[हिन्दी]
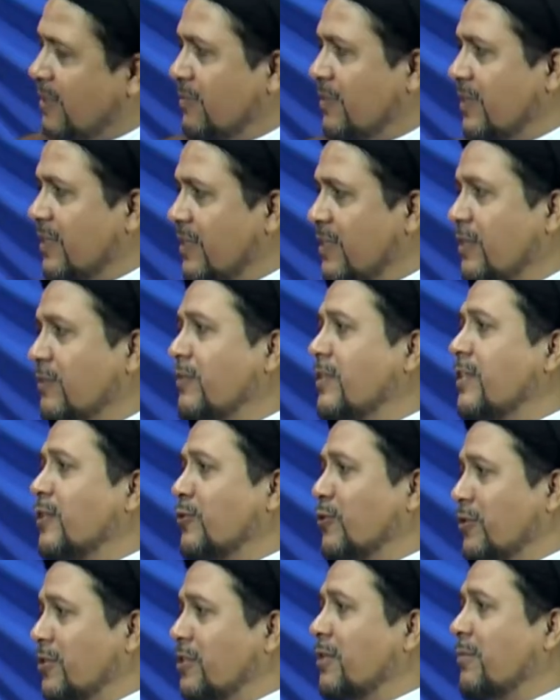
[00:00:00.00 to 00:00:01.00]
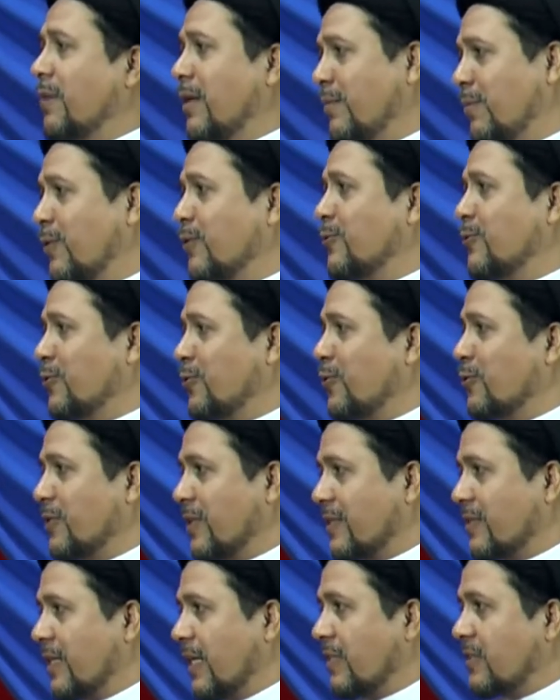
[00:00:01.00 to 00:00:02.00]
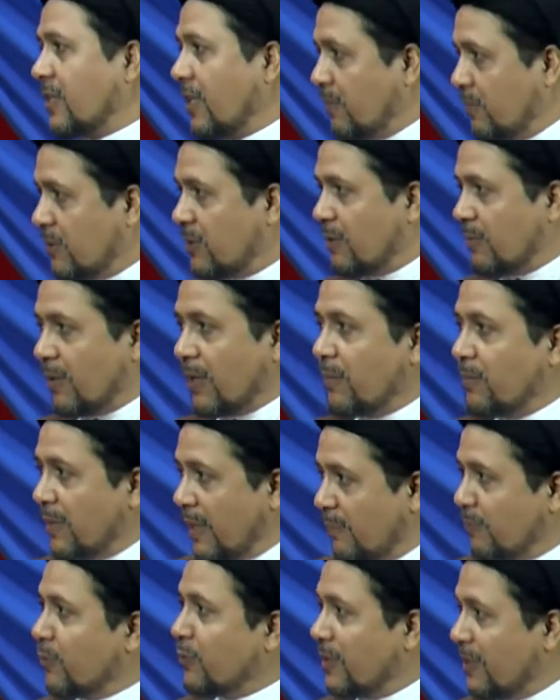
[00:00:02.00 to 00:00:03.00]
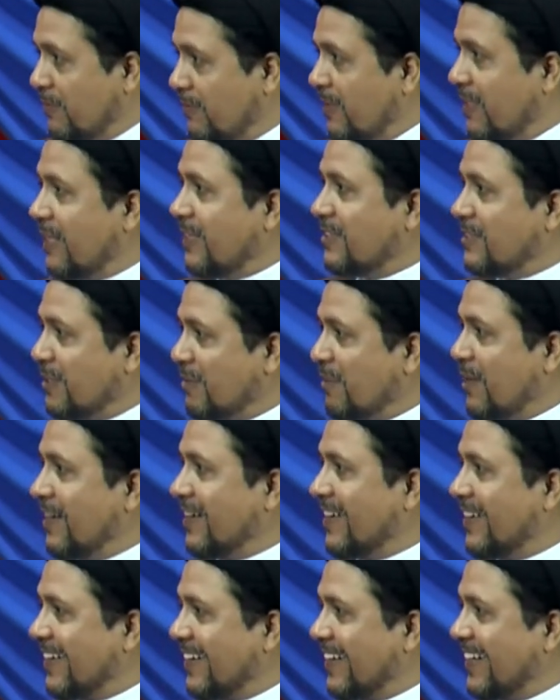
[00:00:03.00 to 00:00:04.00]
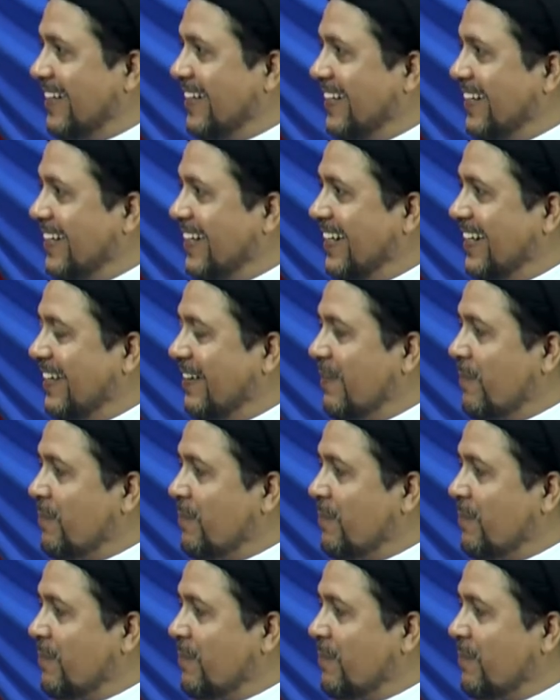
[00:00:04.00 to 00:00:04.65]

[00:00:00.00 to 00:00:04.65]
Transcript: टीवी टीवी, हाँ, का तो इस्तेमाल बहुत कुछ हाँ, हो सकता है तो अच्छा भी इस्तेमाल अभी आप लोग टीवी का इस्तेमाल हाँ, कर रहे तो हैं